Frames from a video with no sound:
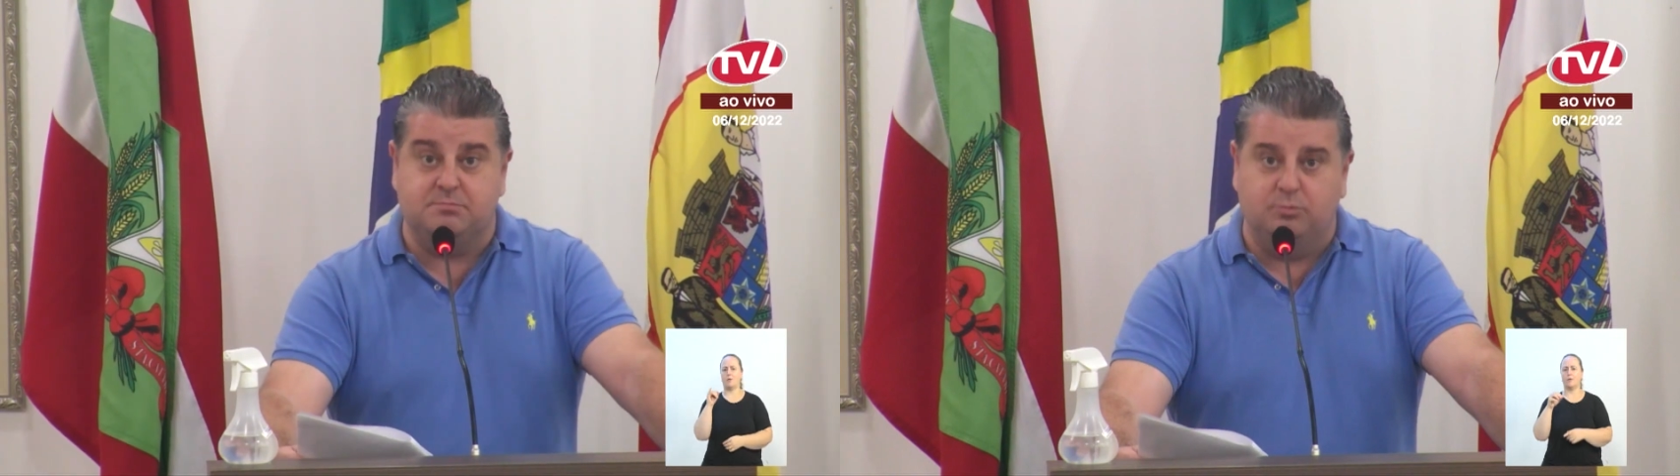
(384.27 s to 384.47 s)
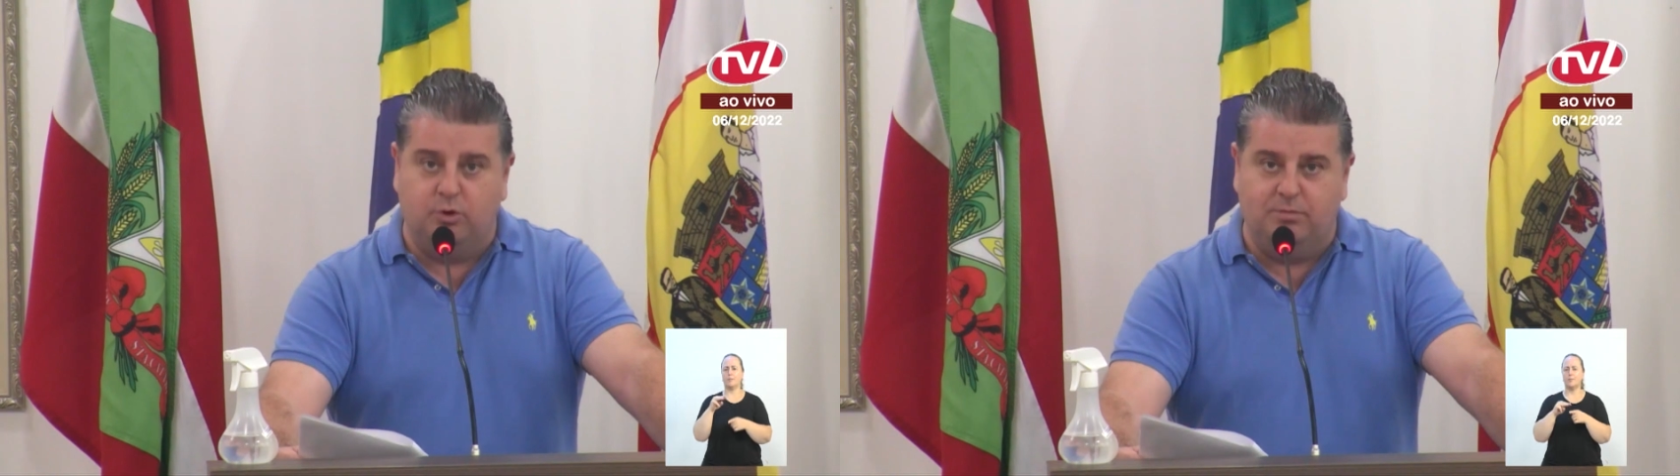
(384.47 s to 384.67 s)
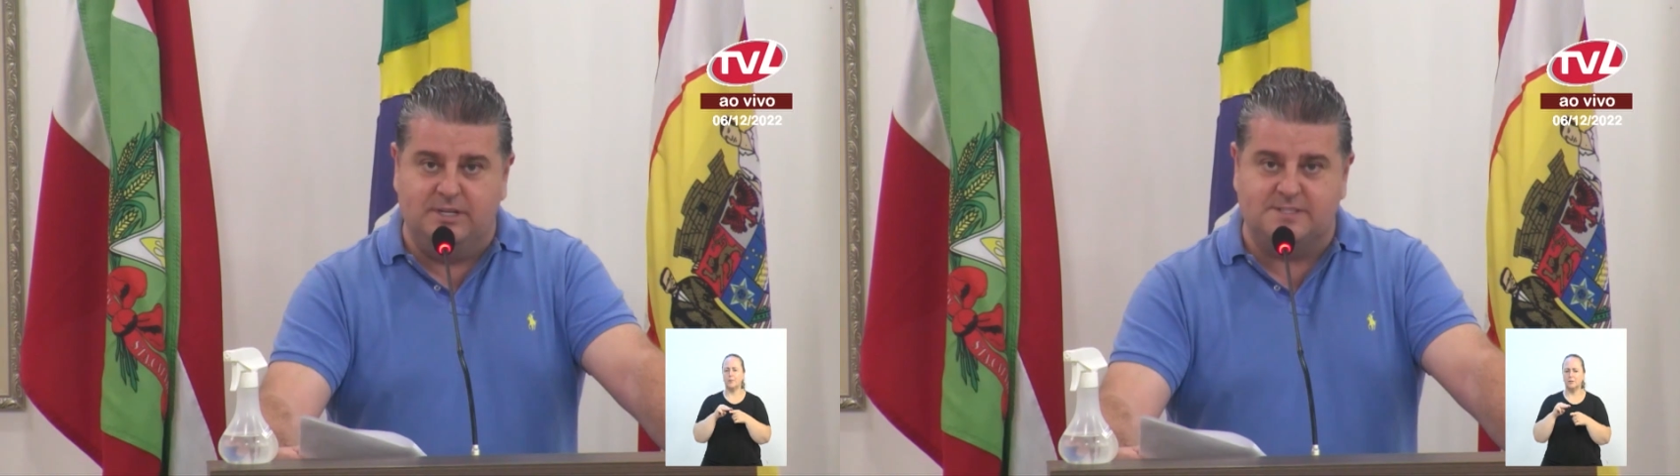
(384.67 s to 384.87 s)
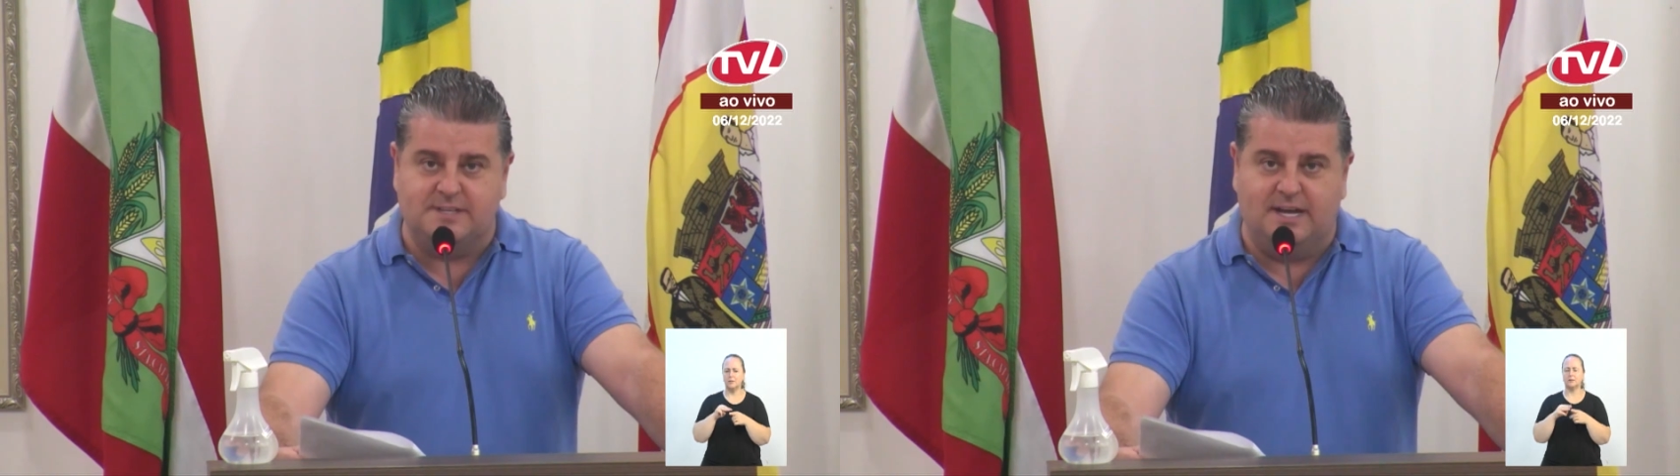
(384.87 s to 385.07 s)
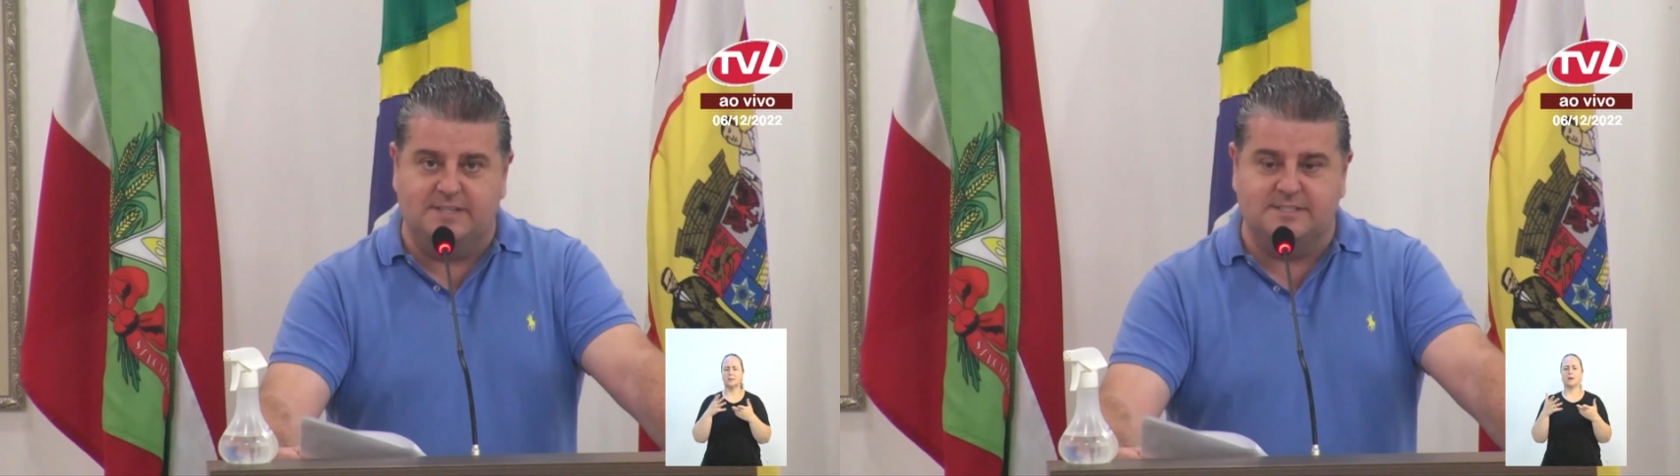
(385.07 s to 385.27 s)

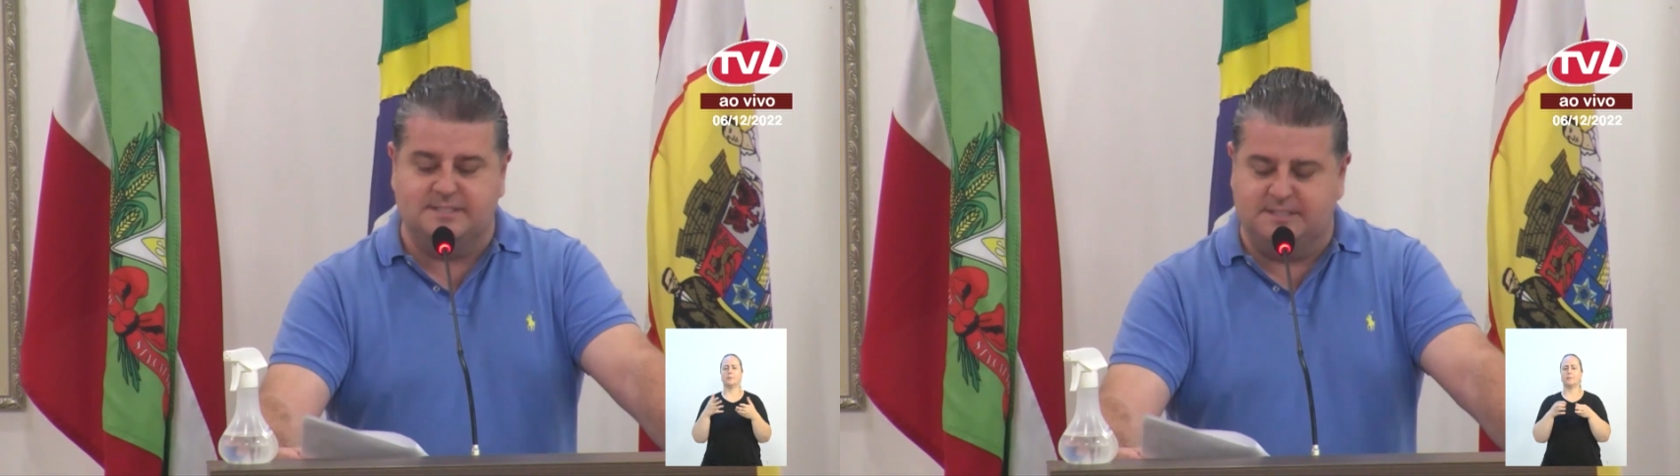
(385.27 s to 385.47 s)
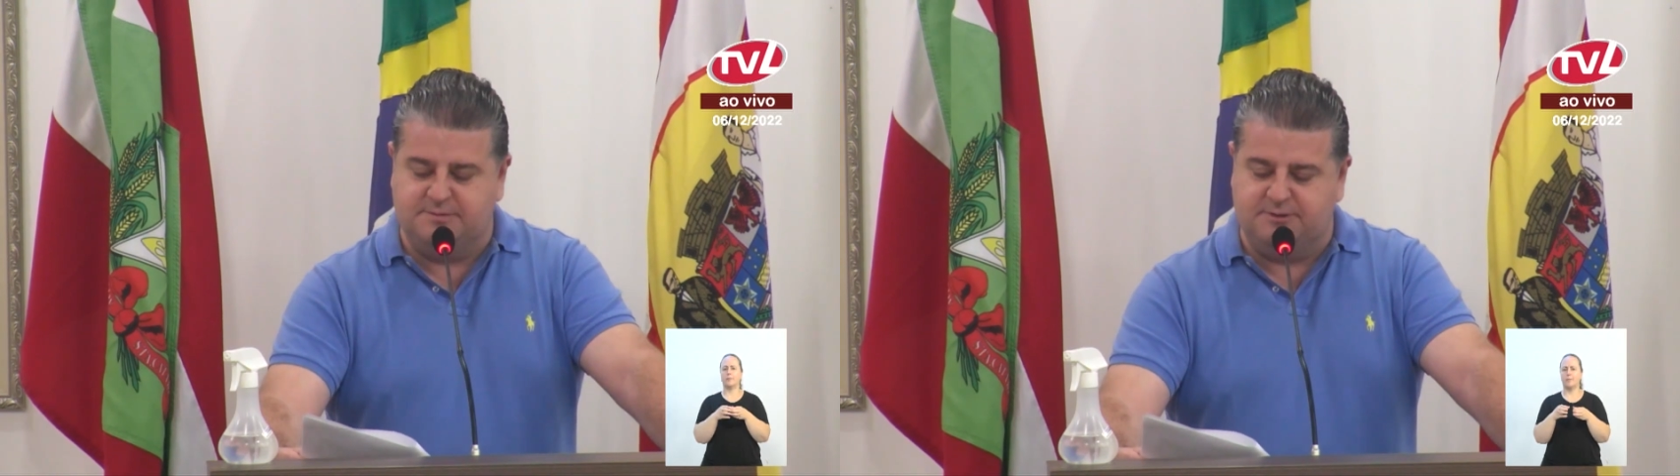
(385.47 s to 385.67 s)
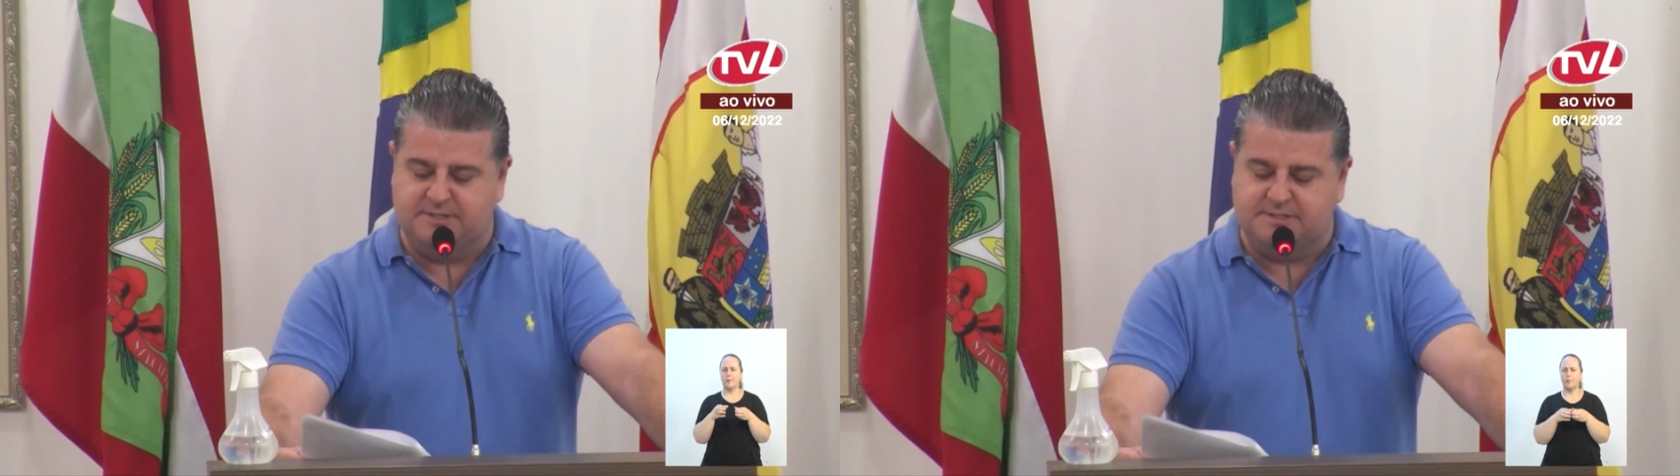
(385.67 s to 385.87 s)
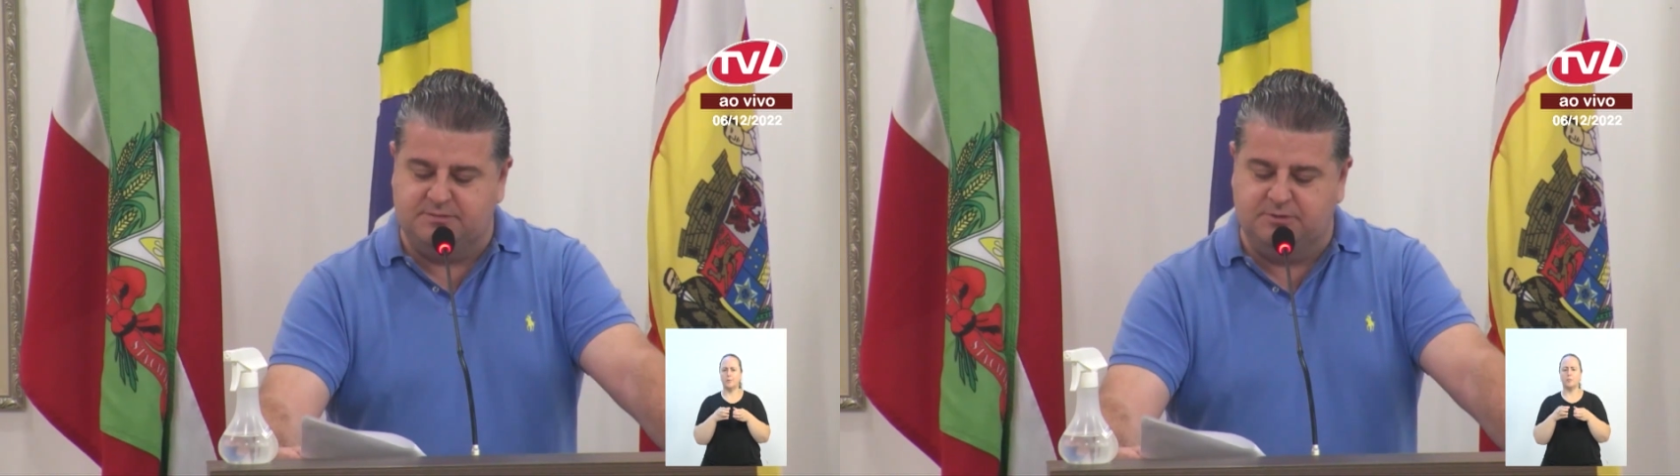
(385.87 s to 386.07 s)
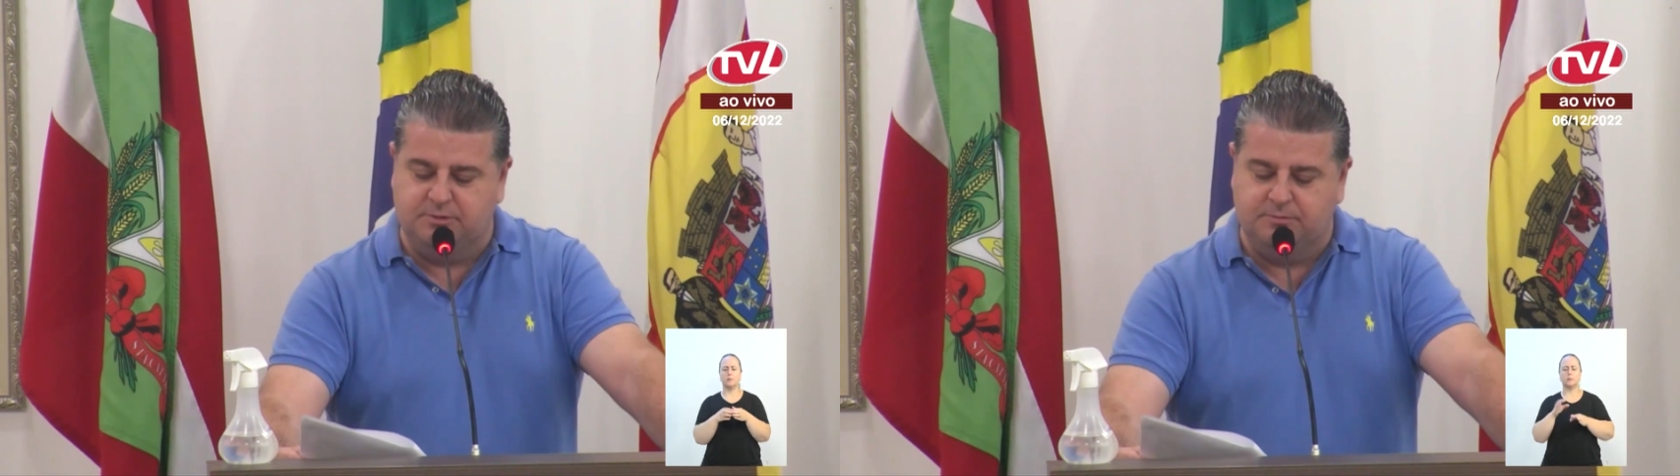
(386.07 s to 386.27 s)
mobilizadas da Defesa
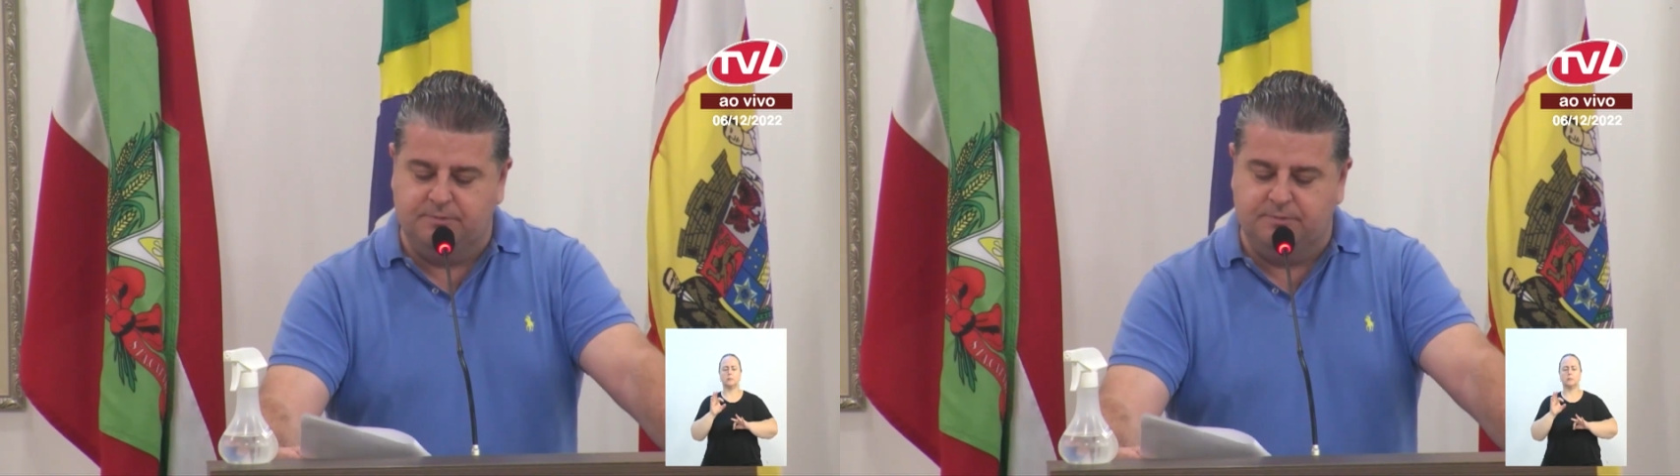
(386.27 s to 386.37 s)
Civil